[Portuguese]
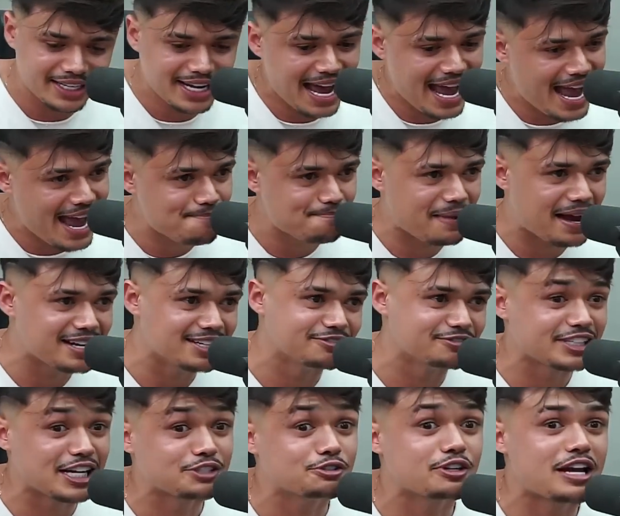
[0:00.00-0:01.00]
E aí, pai,
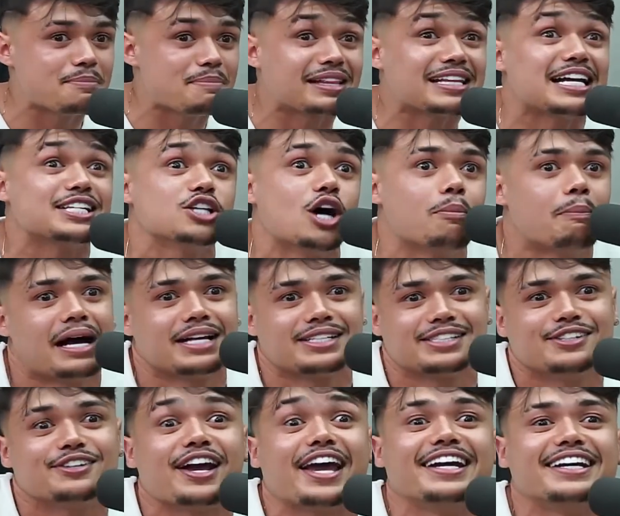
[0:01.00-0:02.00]
fizesse o quê? Matasse,
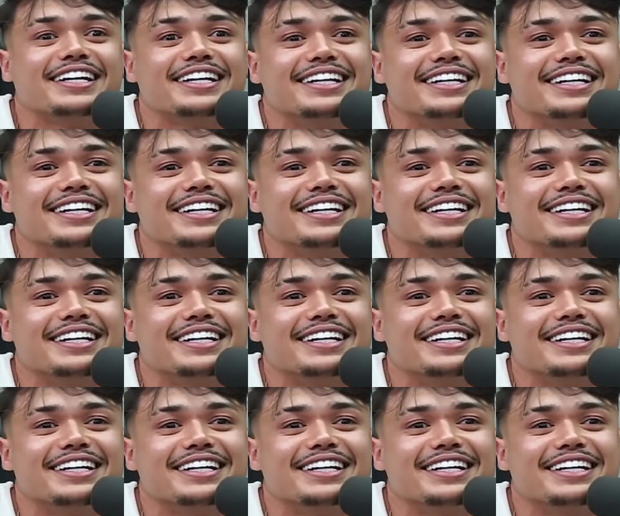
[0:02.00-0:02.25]
roubasse, ok.